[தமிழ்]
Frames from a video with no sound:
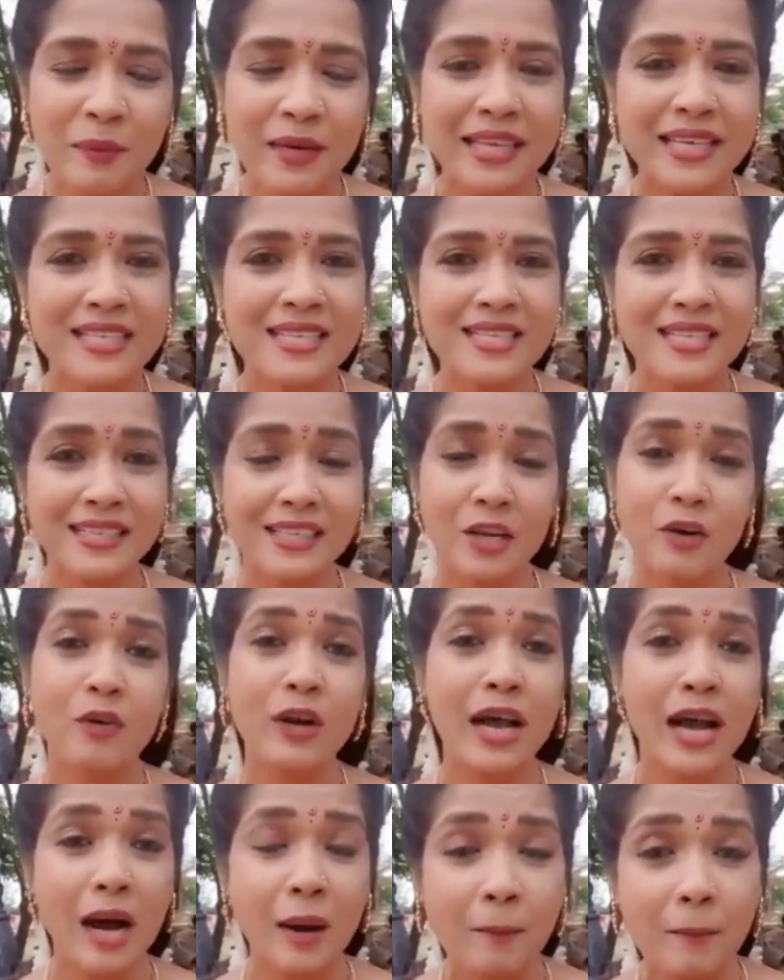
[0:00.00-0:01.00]
ப்ளீஸ்
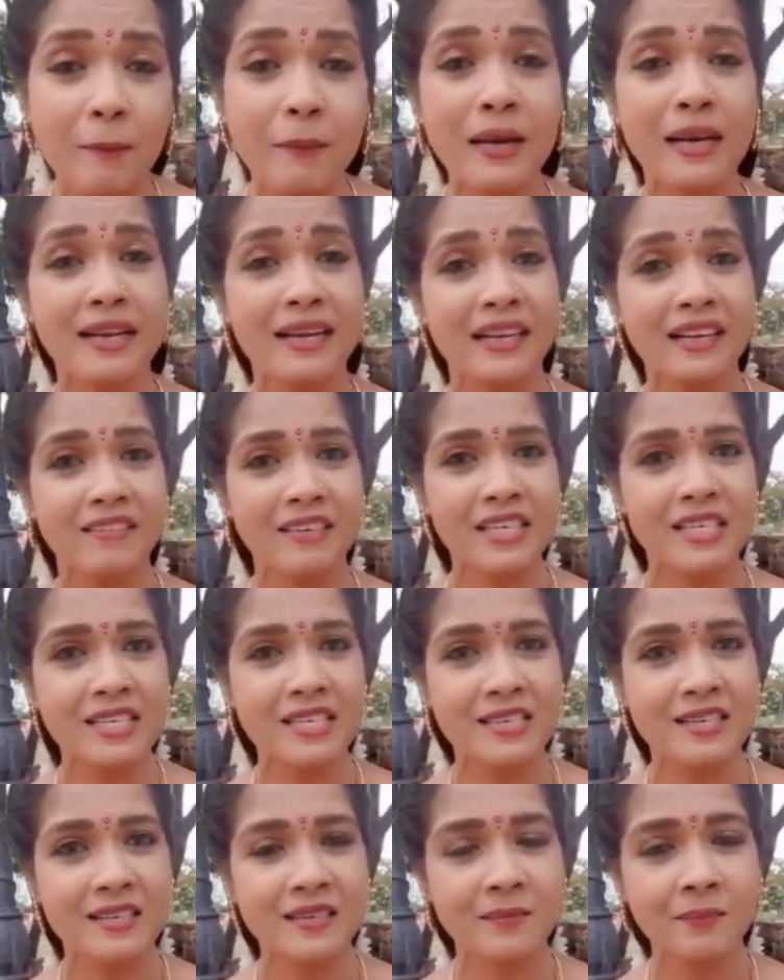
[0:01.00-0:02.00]
இதனோட ஹம்பிள்
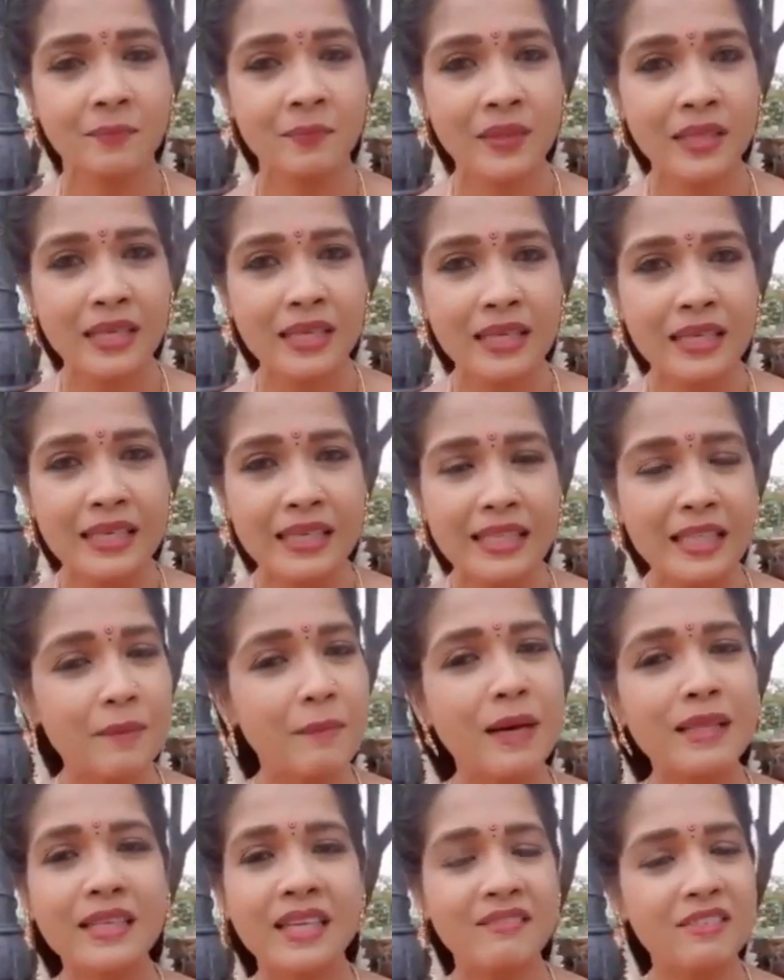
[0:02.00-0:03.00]
ரிக்வெஸ்ட்
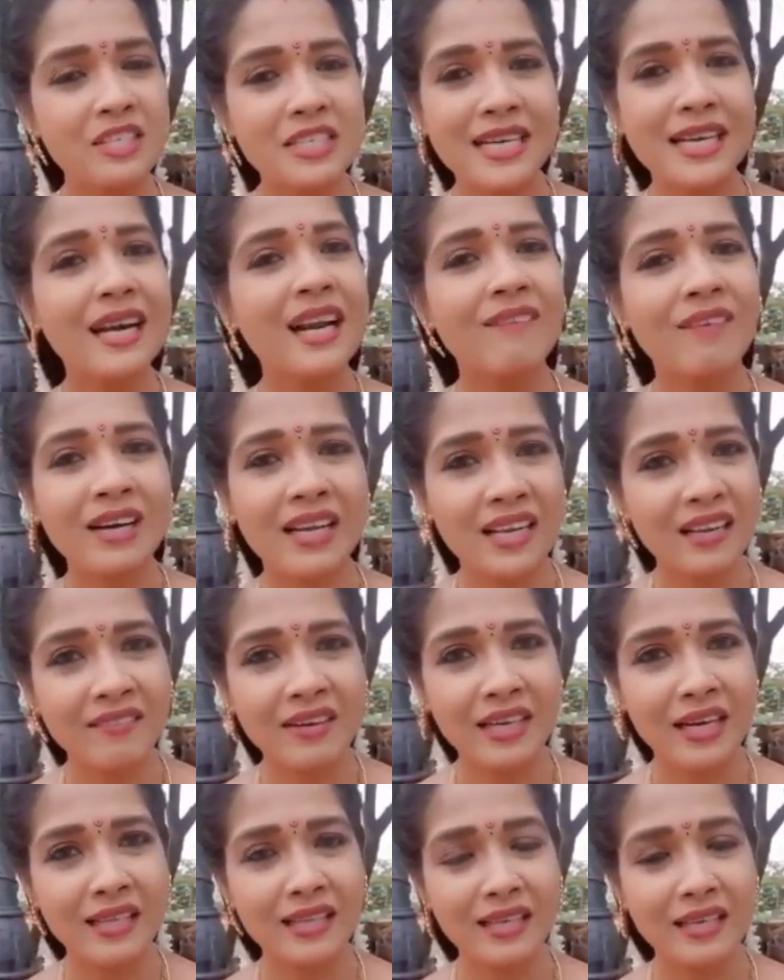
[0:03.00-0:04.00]
இந்த மாதிரி விஷயங்களை வளர
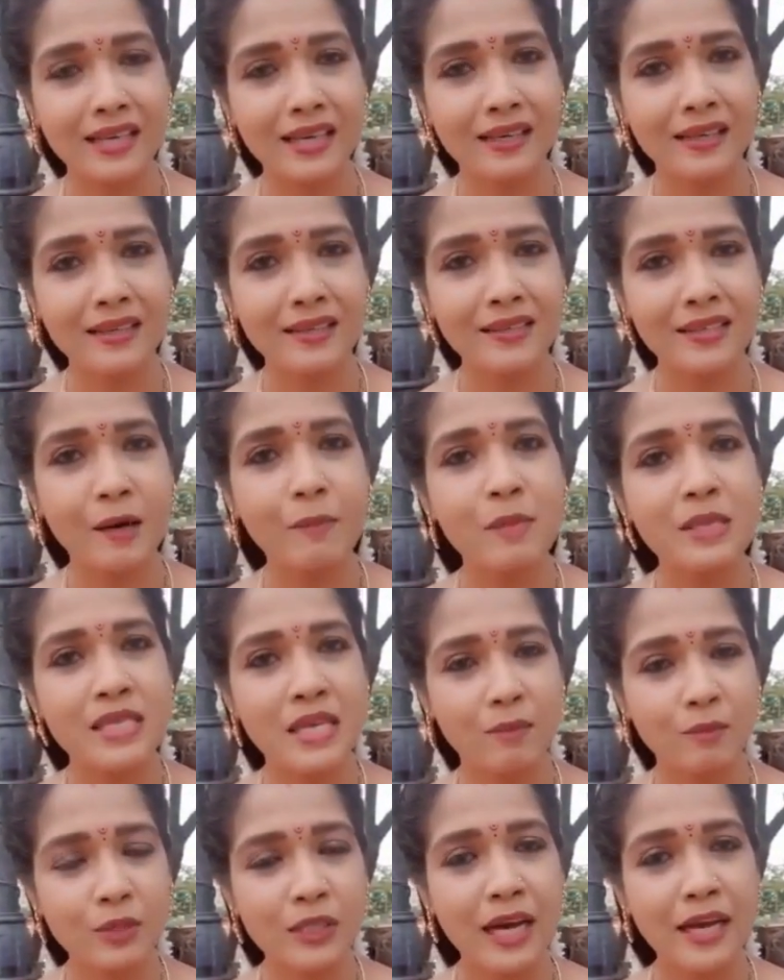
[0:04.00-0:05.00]
விடாதீங்க நம்ம
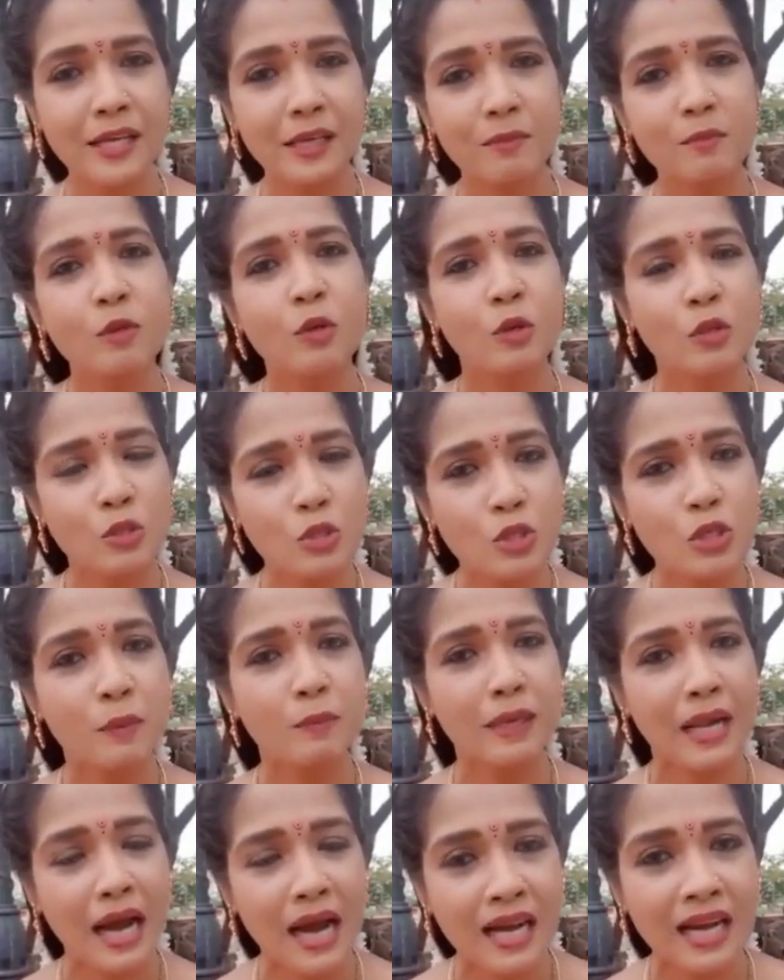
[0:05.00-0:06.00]
சமுதாயம்
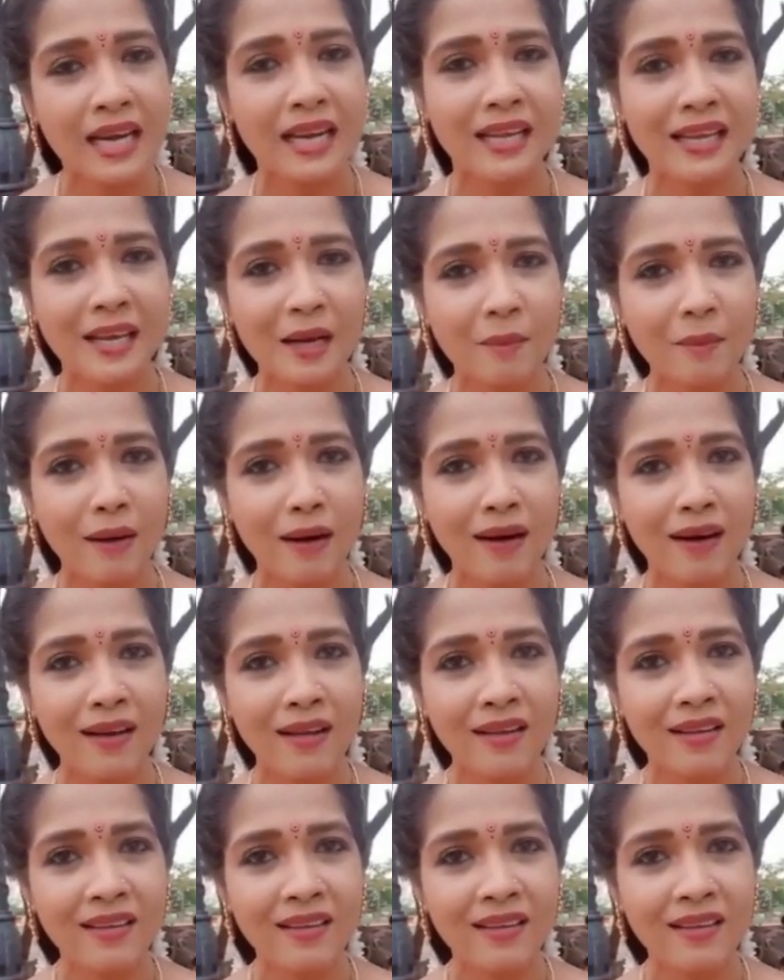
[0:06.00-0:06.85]
கொஞ்சம் நாகரீகமா